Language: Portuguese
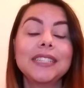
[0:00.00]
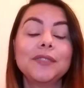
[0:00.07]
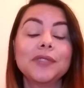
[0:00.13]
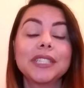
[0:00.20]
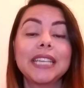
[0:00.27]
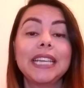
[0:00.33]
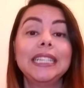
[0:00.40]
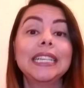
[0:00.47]
Se
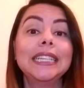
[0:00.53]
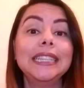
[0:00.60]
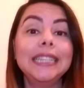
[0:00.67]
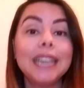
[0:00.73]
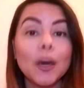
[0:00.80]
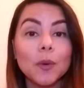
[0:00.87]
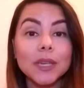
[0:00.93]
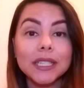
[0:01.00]
você ainda
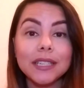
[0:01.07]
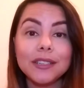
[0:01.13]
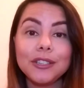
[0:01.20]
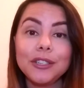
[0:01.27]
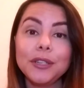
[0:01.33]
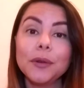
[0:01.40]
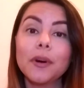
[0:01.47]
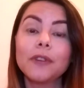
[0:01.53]
não
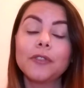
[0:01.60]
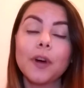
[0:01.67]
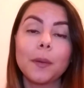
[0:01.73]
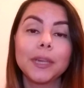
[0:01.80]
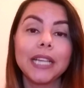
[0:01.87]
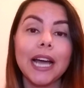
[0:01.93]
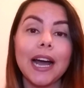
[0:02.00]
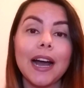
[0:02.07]
assistiu A
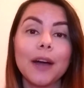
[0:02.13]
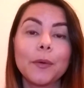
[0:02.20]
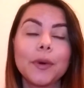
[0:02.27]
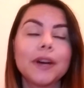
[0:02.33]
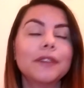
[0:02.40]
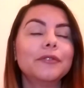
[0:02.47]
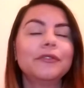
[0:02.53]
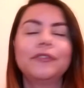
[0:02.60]
Forma da
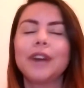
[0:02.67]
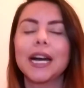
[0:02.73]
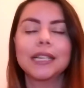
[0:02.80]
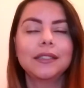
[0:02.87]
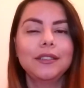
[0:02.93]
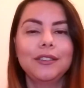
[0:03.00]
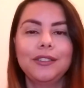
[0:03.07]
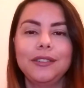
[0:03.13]
Água, vá
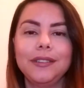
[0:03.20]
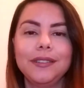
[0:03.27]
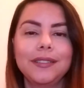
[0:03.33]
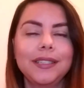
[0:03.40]
assistir.